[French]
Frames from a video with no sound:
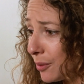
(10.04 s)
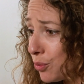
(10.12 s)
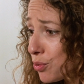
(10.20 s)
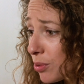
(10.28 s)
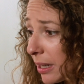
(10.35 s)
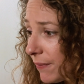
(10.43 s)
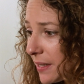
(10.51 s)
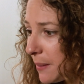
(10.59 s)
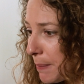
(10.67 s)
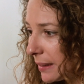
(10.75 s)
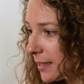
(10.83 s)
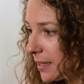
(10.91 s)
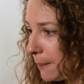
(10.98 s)
t'as toujours rêvé d'y
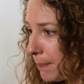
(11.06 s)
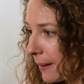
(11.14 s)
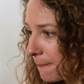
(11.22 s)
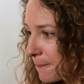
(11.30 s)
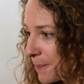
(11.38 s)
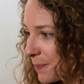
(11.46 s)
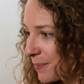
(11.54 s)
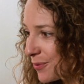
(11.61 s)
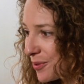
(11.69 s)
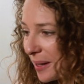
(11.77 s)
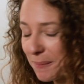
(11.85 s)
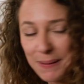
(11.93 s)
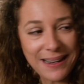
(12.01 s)
participer.
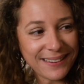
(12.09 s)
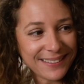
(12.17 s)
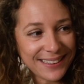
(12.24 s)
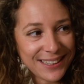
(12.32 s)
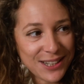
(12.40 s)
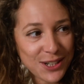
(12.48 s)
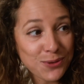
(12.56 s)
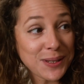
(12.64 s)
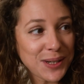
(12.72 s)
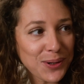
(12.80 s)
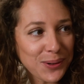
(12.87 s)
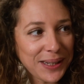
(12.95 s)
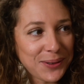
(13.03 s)
Tu te rappelles
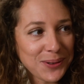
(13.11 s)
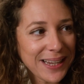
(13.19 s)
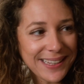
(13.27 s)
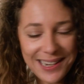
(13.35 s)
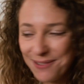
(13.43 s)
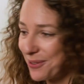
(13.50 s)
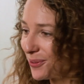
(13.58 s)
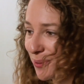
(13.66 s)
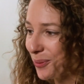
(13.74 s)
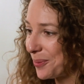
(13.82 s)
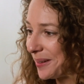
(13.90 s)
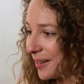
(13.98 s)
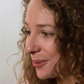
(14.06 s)
Choisir le rideau, gagner la voiture,
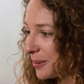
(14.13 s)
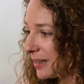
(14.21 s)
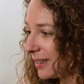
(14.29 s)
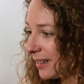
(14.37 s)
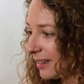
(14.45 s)
tout le tintouin.